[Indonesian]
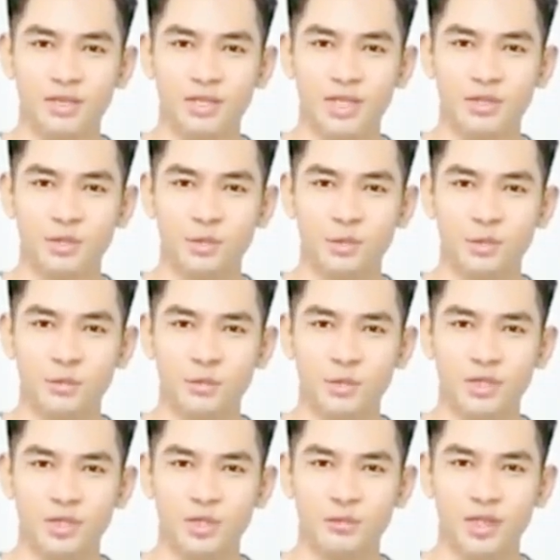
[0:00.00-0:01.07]

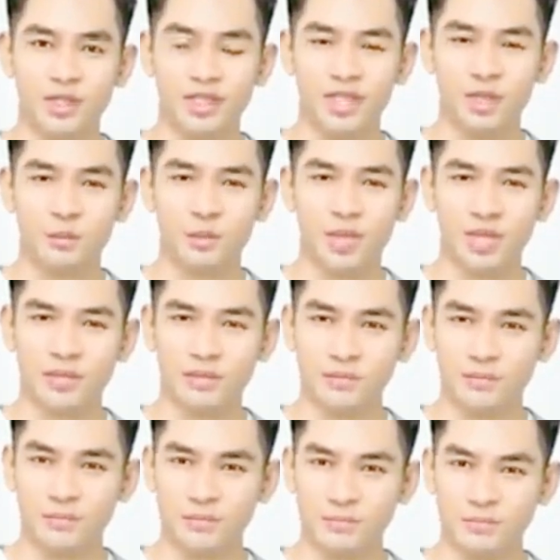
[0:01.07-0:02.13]
Segera, Mata dari
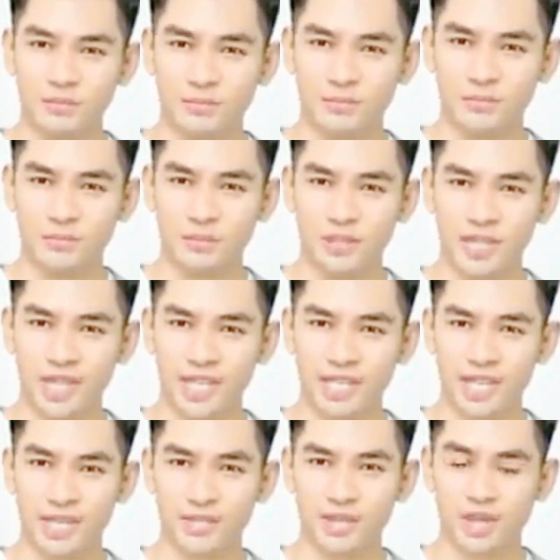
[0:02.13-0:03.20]
empat pusat
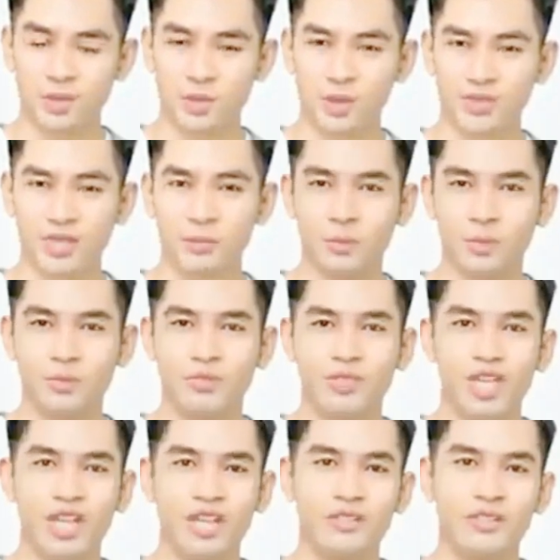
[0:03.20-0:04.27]
kekuatan kuil di
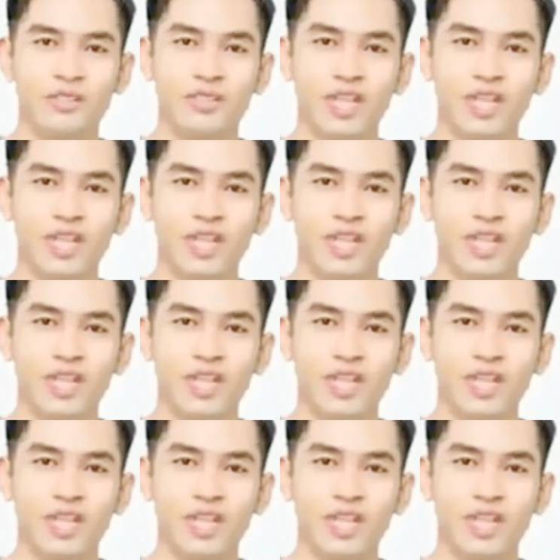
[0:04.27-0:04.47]
istana,